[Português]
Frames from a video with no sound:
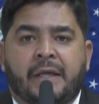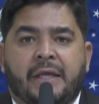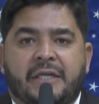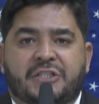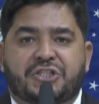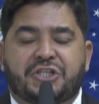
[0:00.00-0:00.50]

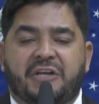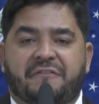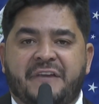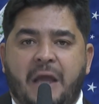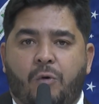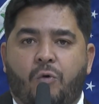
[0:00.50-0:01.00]

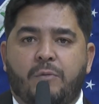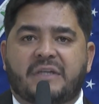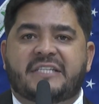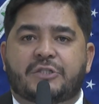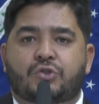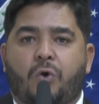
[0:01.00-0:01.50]
estive em
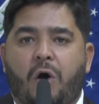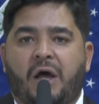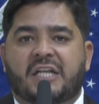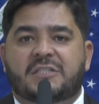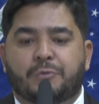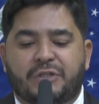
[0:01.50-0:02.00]
algumas
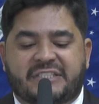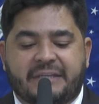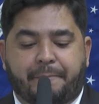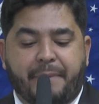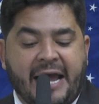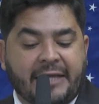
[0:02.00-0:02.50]
escolas
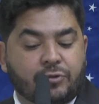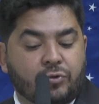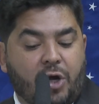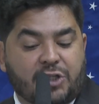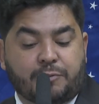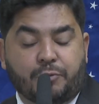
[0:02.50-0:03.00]
municipais do
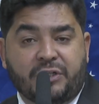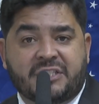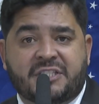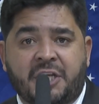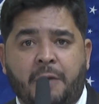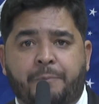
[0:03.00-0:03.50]
nosso
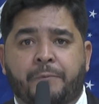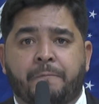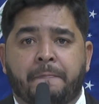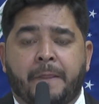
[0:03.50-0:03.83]
município